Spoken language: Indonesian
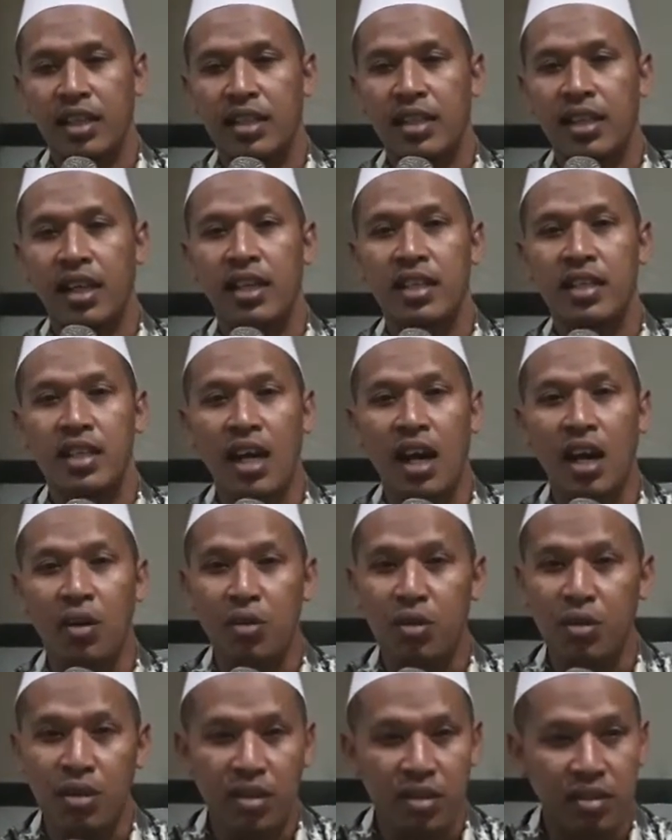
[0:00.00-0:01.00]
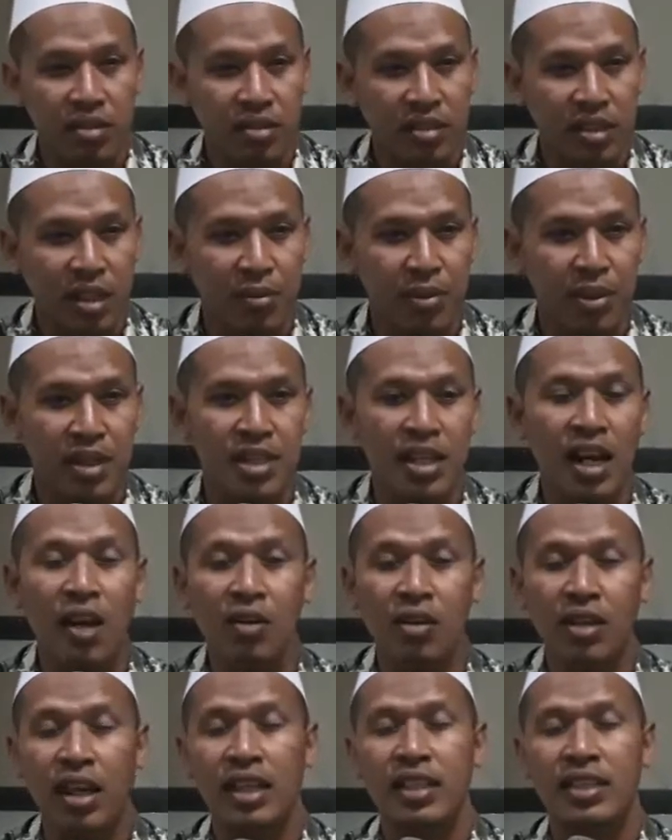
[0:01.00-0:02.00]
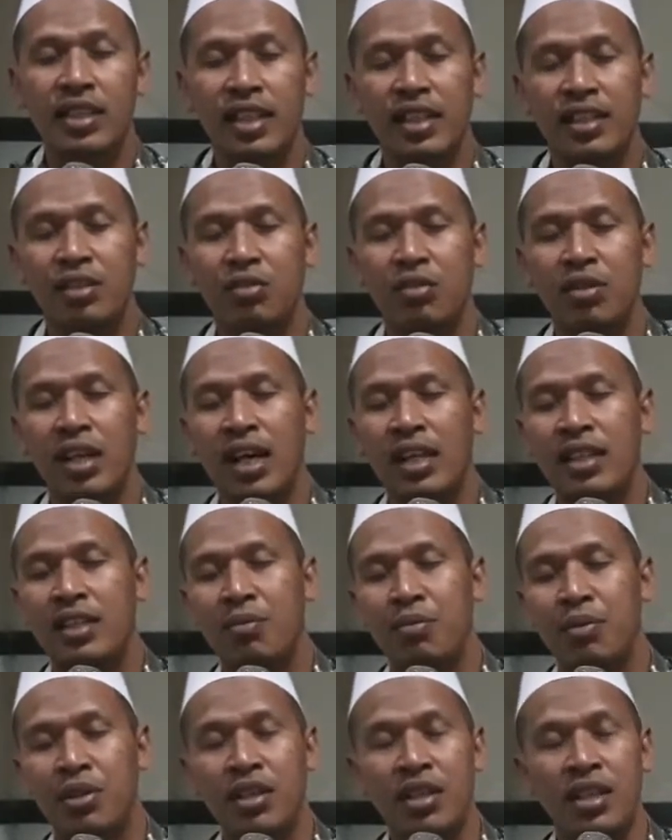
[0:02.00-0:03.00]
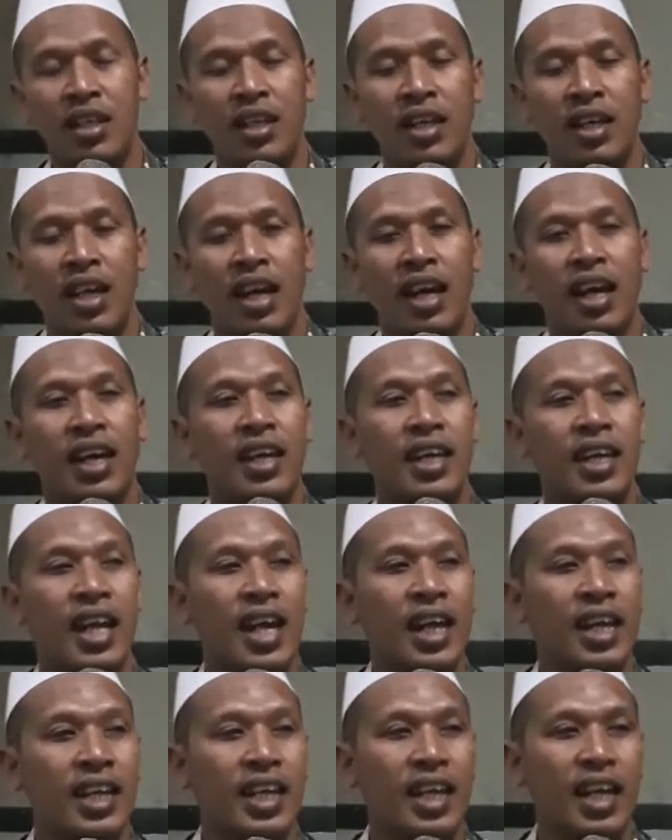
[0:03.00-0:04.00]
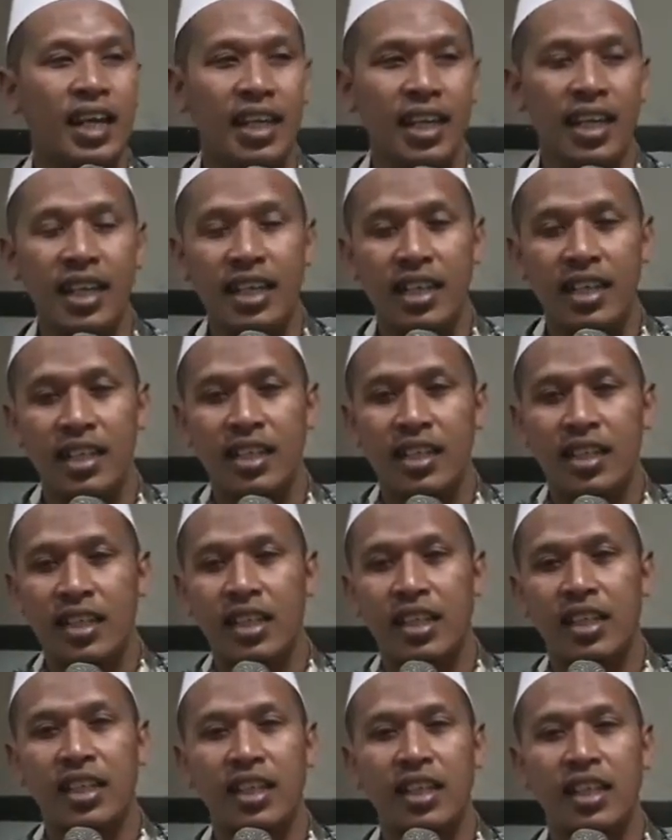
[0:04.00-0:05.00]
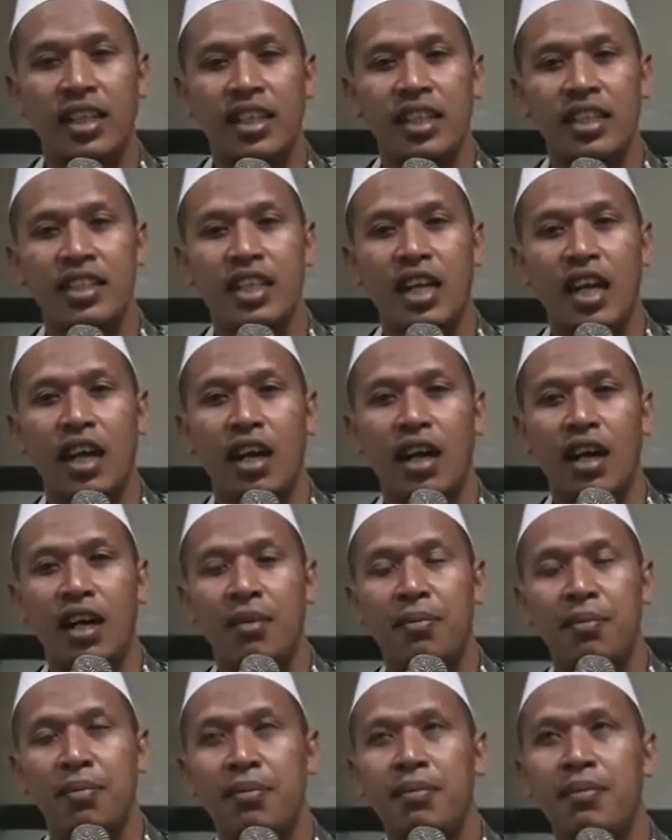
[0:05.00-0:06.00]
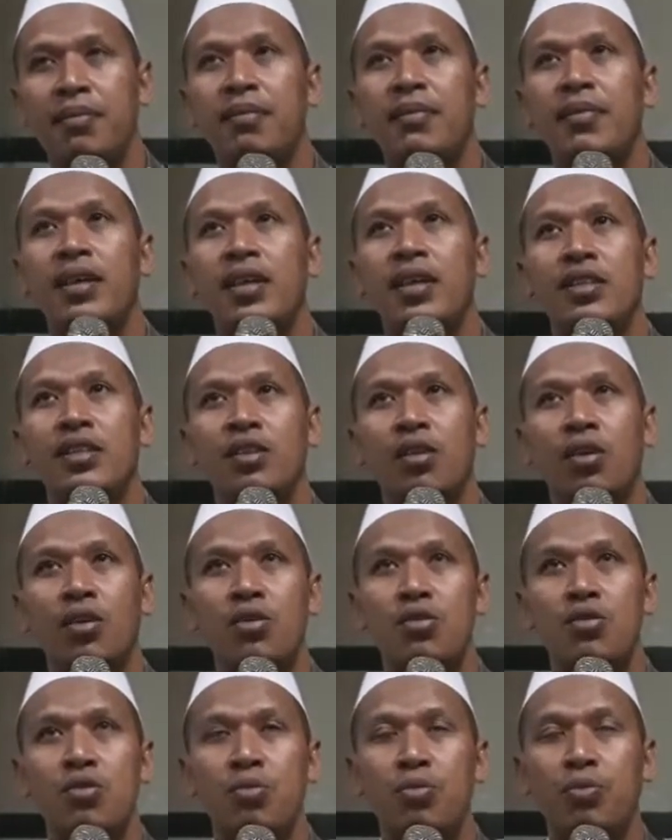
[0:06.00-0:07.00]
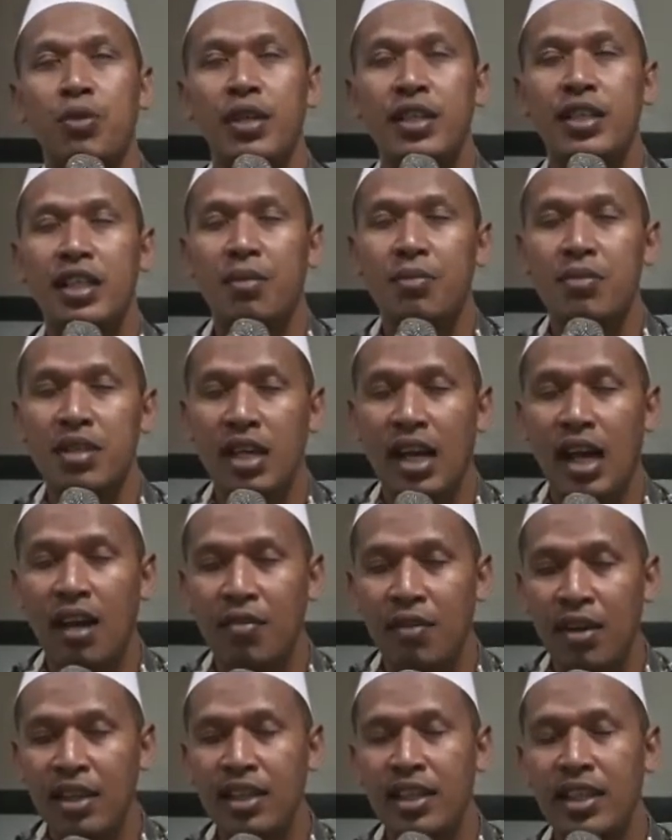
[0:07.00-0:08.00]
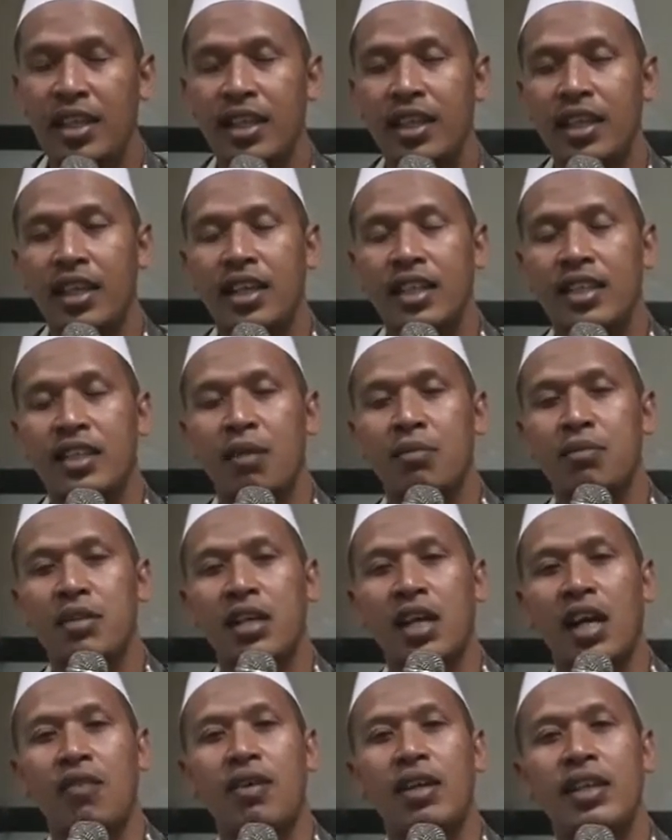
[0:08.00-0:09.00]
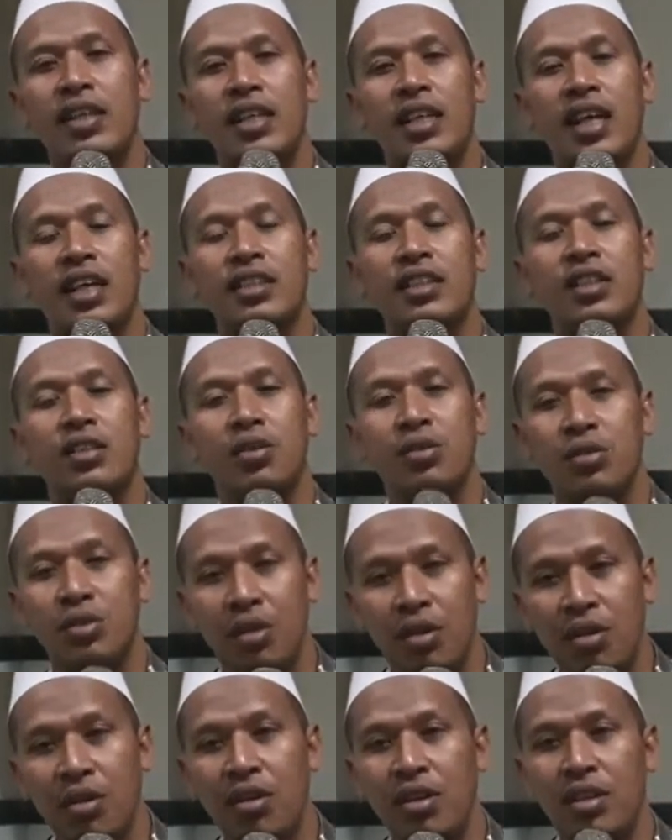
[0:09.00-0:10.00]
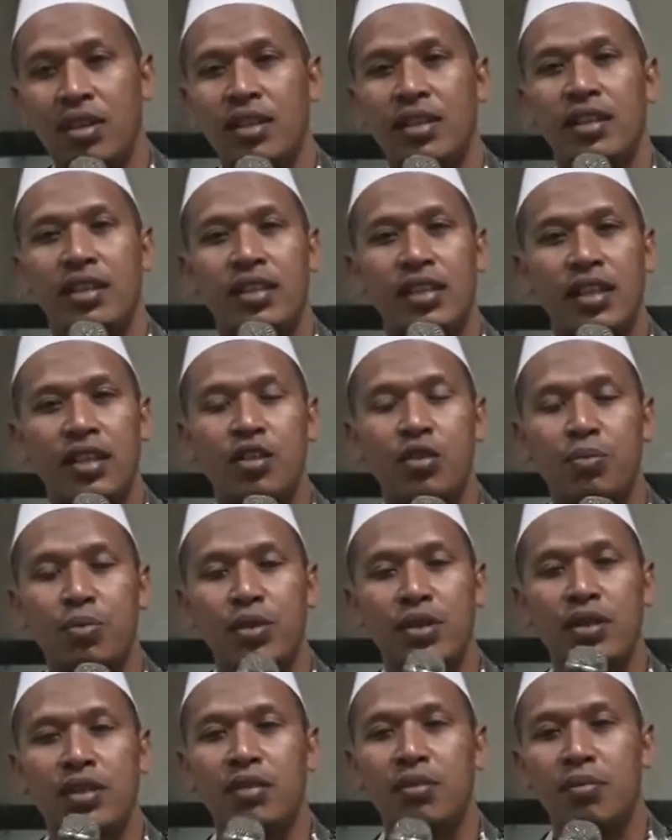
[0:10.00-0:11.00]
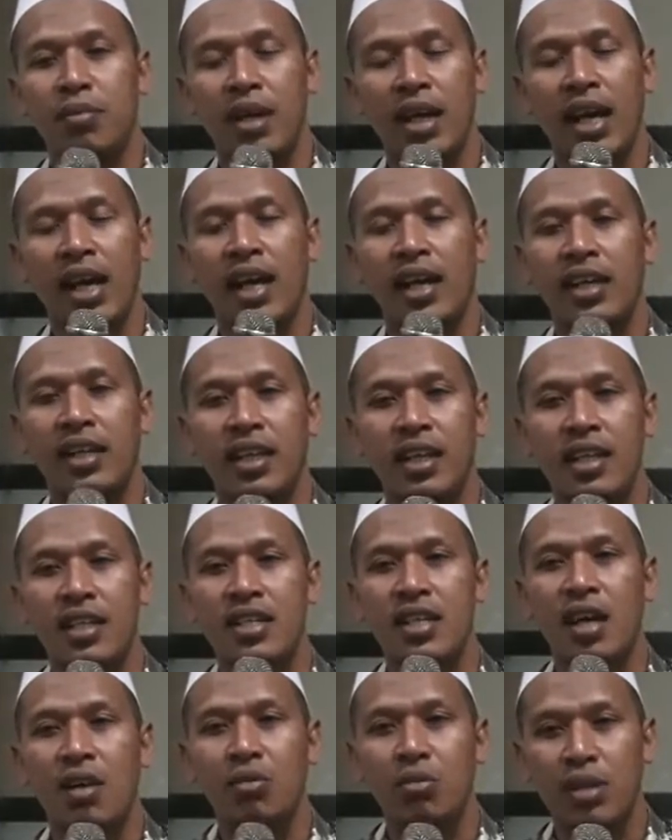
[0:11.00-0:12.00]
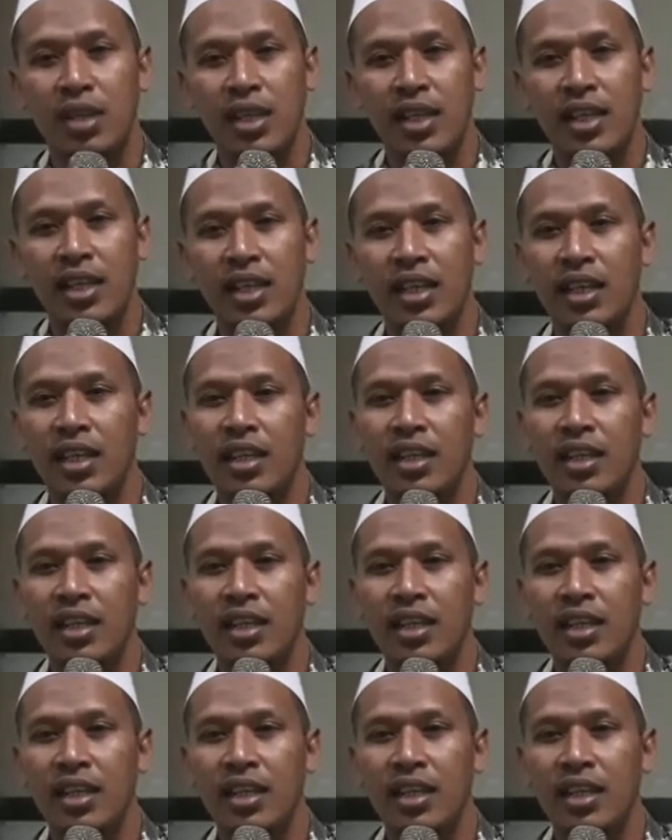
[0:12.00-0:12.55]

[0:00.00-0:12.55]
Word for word: dee sahur ngambil sahur kan sing sunnah dipun akhiraken nggih kinten-kinten jam coro subuh jam sekawan nggih jam sekawan kira sedoso niku pun mengakhiri sahure